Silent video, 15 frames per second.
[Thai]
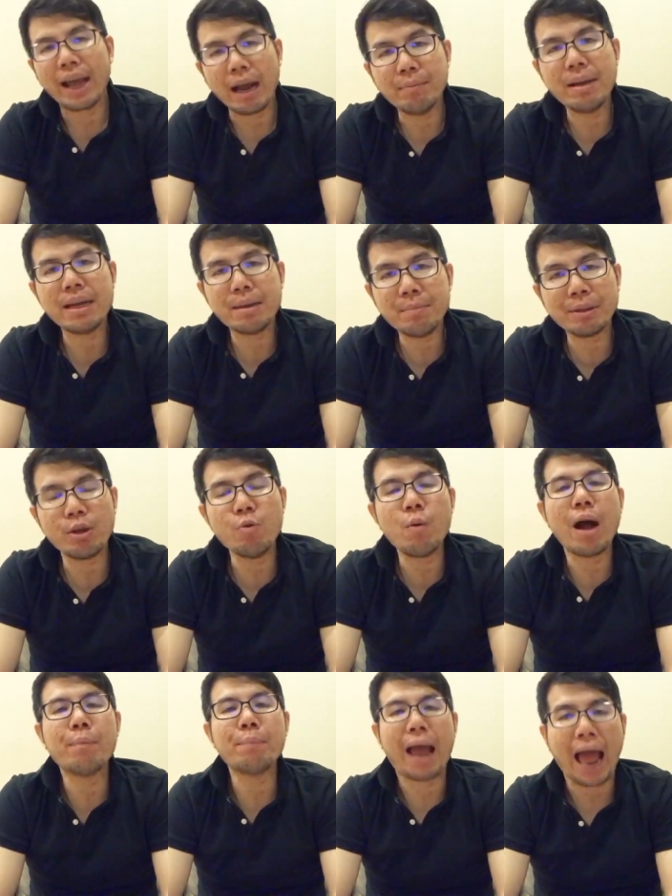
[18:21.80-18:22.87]
เรื่องนี้มันต้องวาง
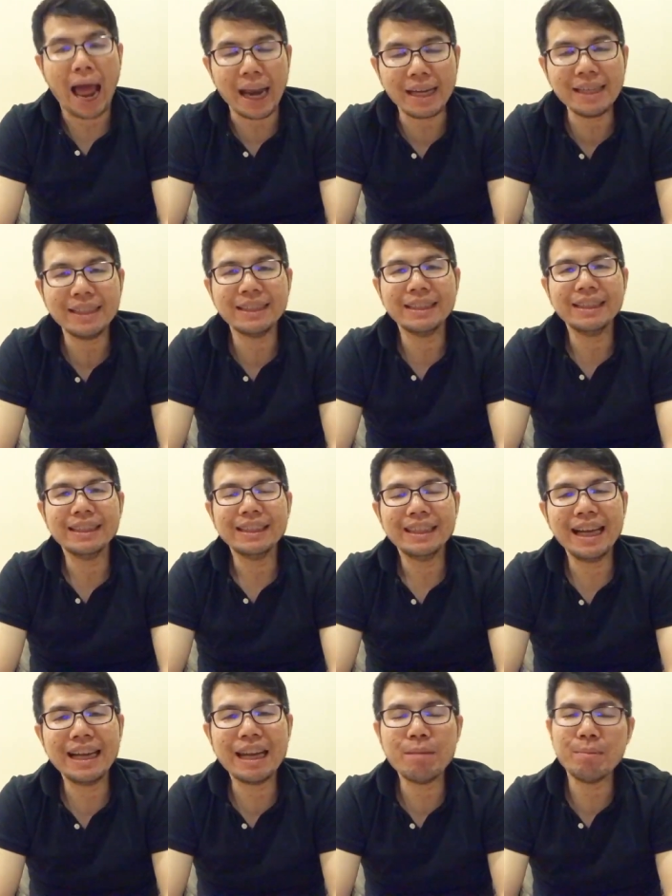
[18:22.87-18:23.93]
แผนเรื่อ
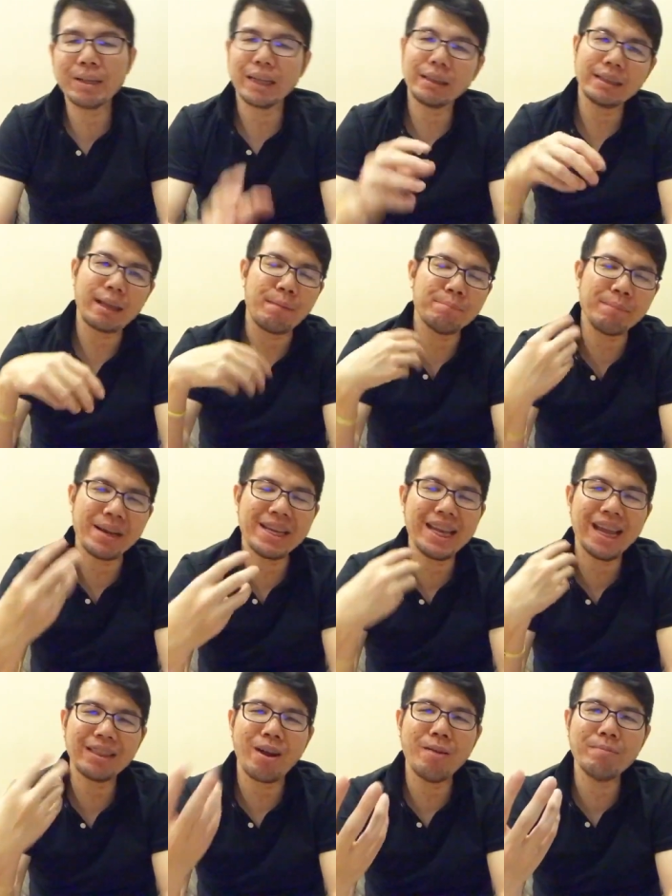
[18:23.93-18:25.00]
งนี้มันจะจำเป็นที่
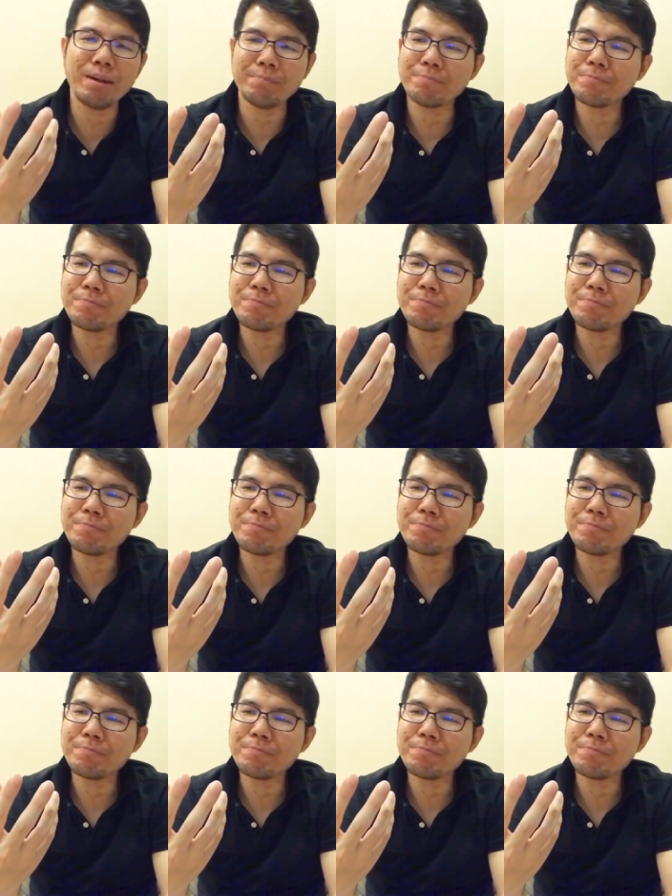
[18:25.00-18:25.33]
จะต้องแบบ